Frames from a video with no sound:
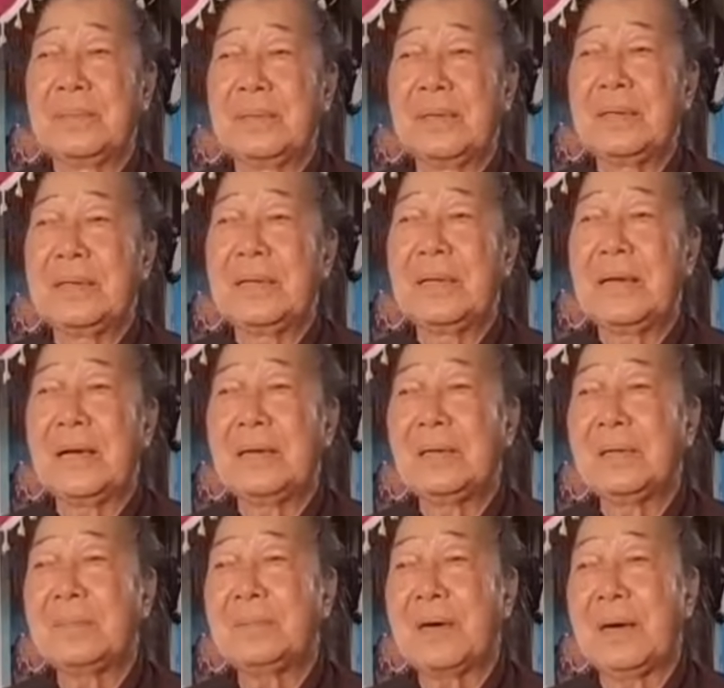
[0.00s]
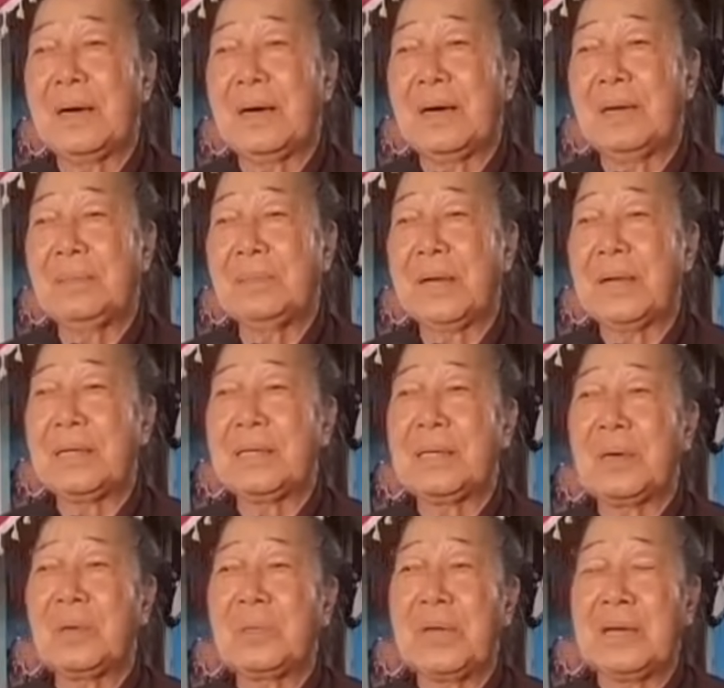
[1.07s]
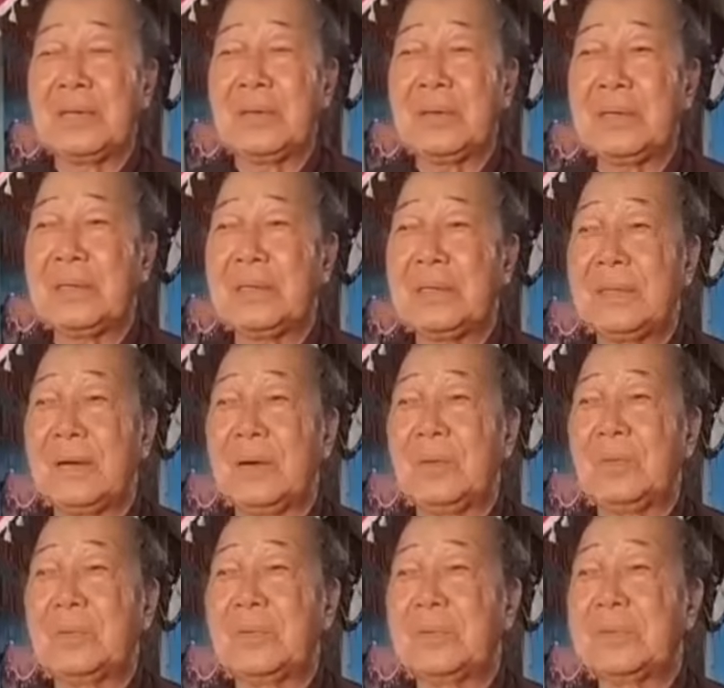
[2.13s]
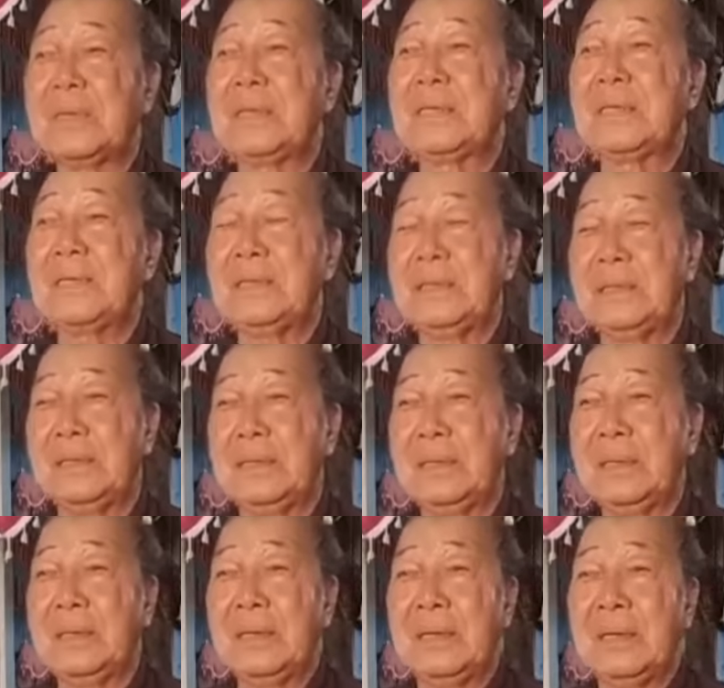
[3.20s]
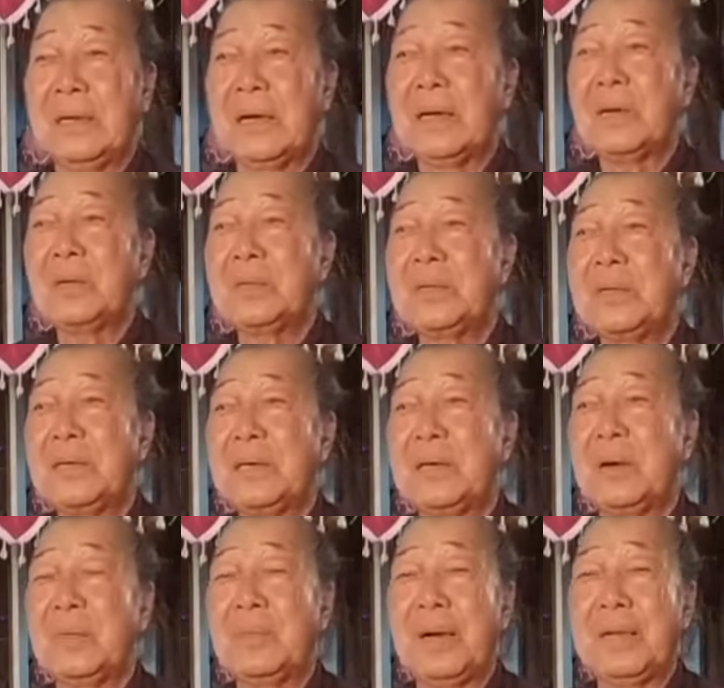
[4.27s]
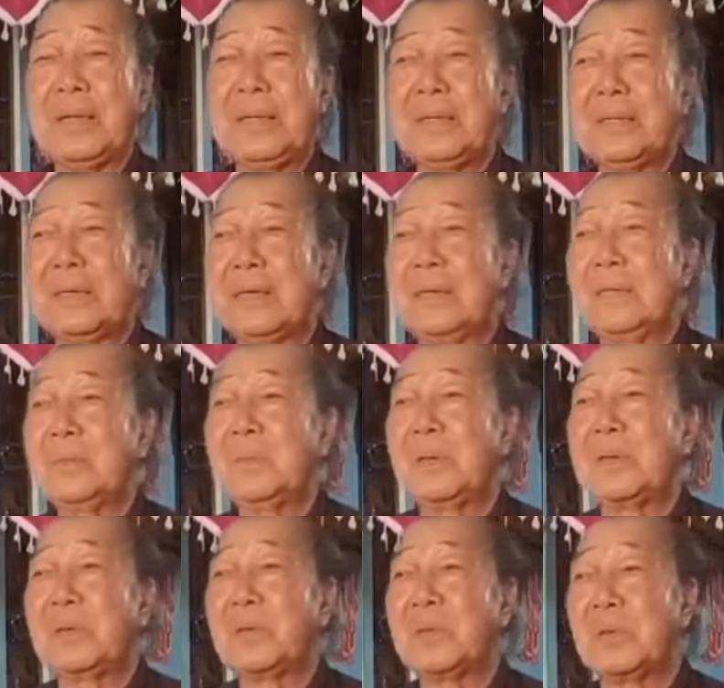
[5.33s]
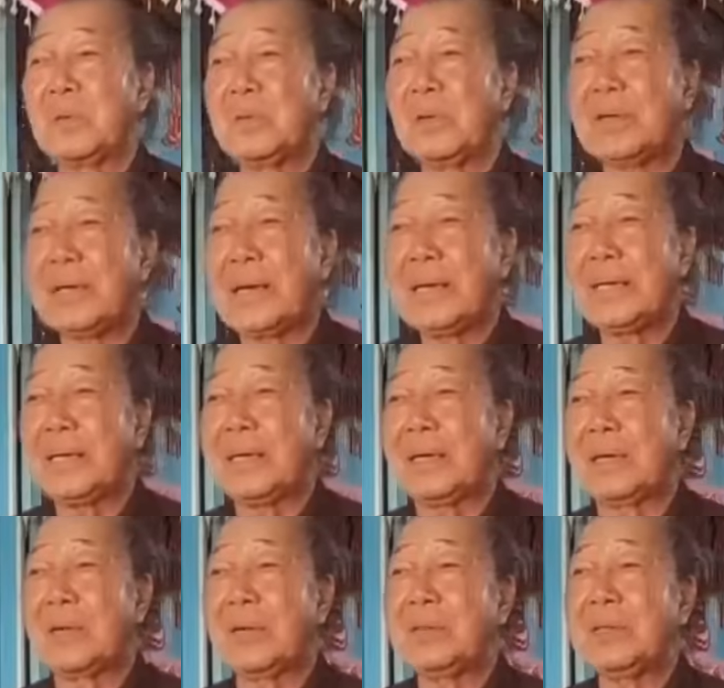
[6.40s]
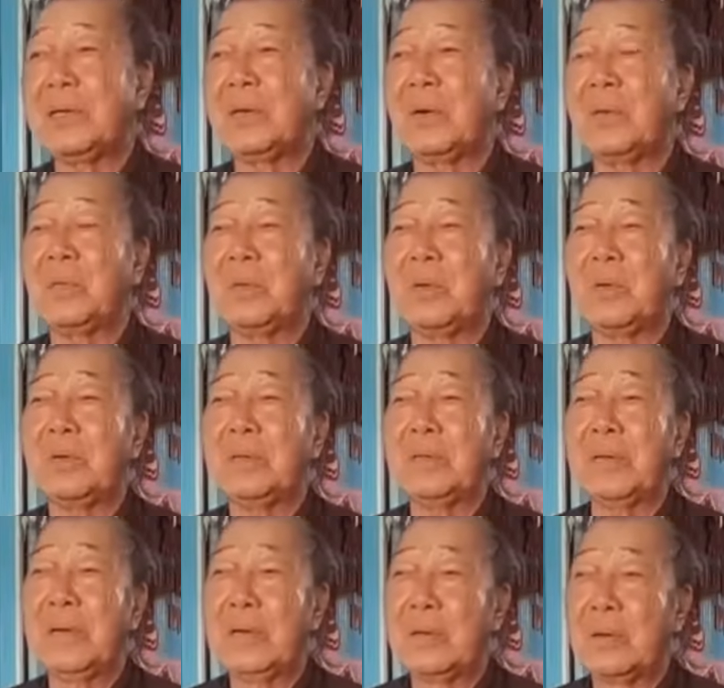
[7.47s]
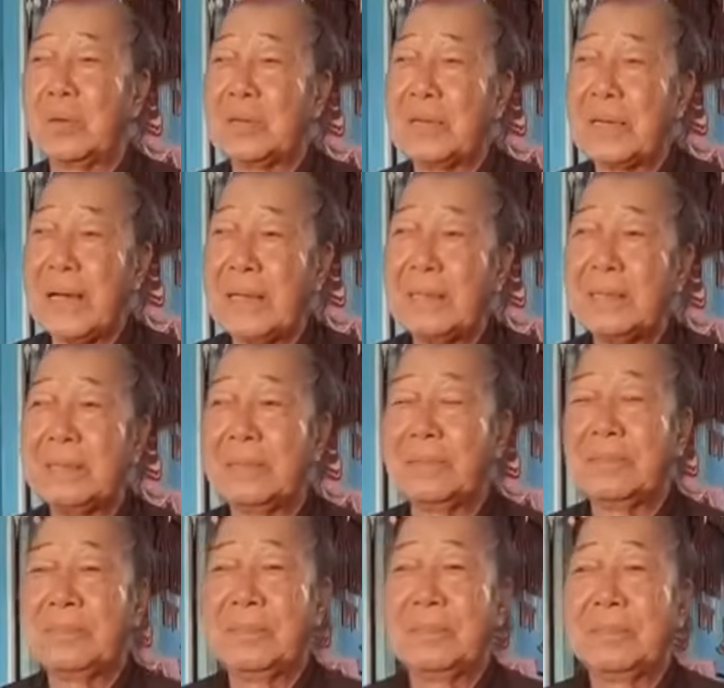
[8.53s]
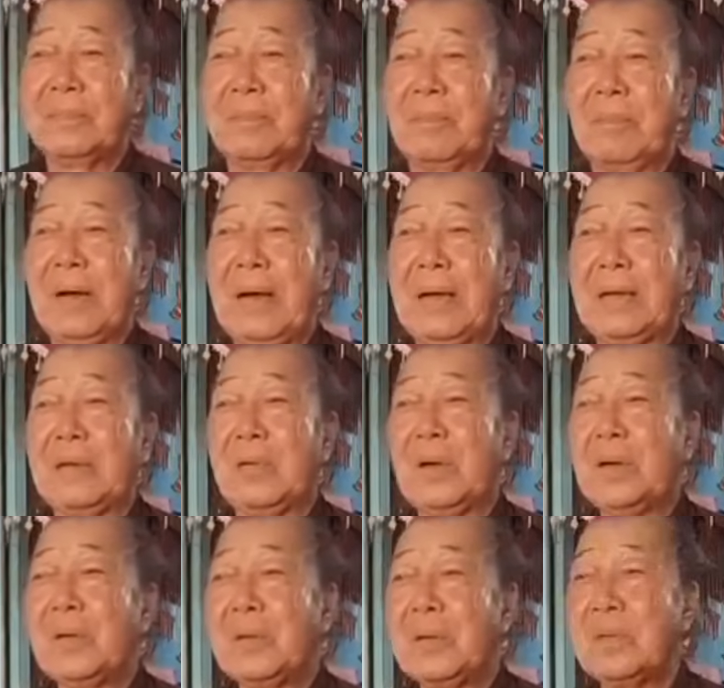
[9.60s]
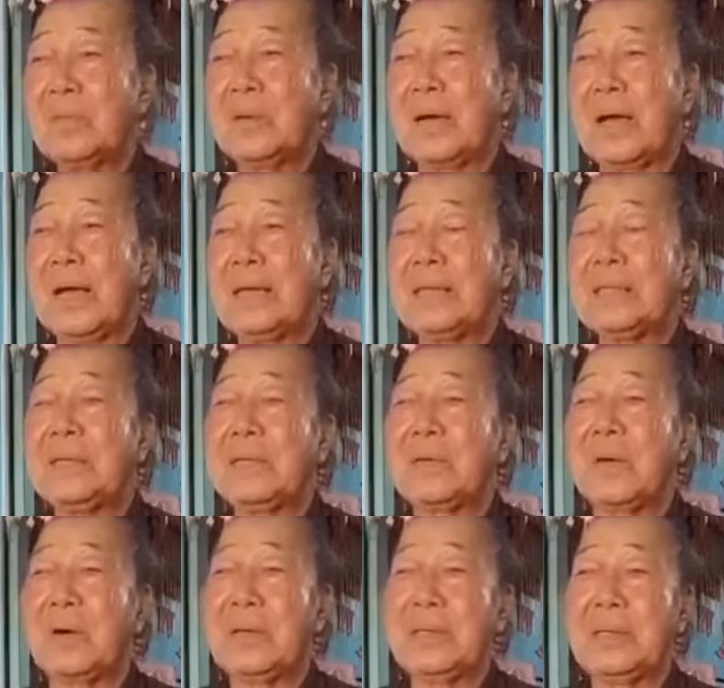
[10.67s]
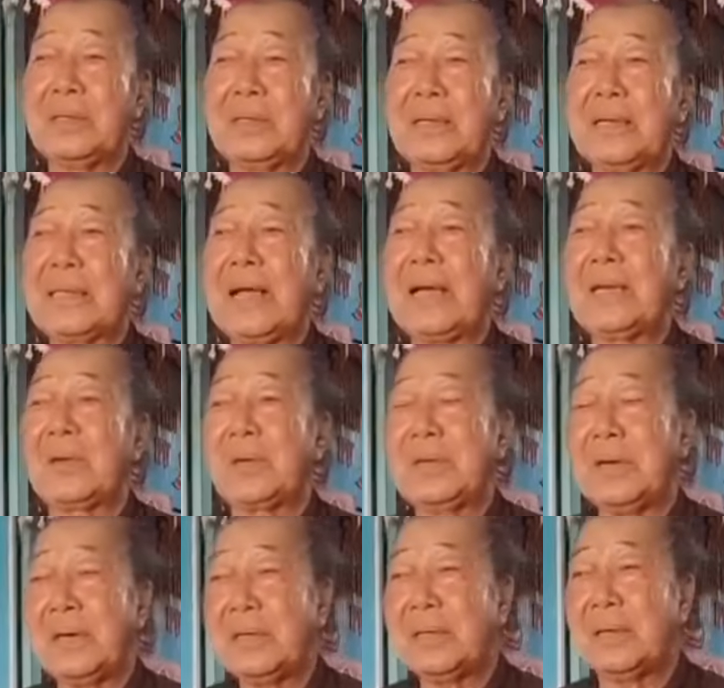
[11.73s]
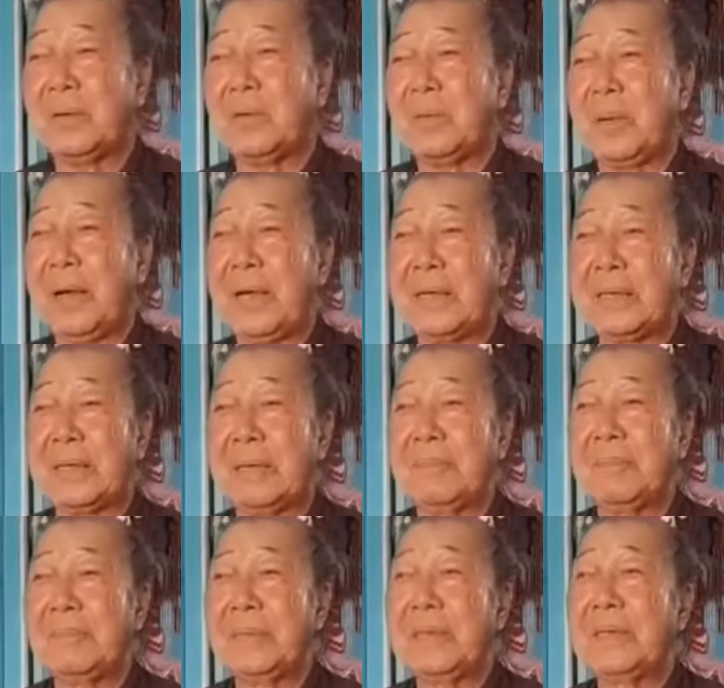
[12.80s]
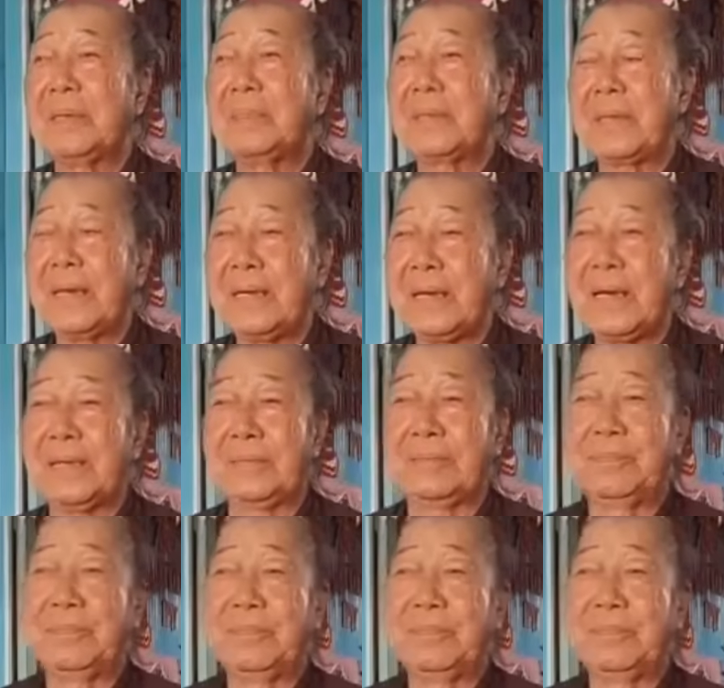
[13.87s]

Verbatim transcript: nên vì lẽ đó mà hôm nay cái câu này nói đó là câu tiên tri cái câu tiên tri không phải riêng về đức bình vũ chủ nói đây đó là nói giai đoạn của của trái đất mà nói luôn cả cái nhân loại đã thay đổi hết là cô bác anh Chan bây giờ mình thấy nè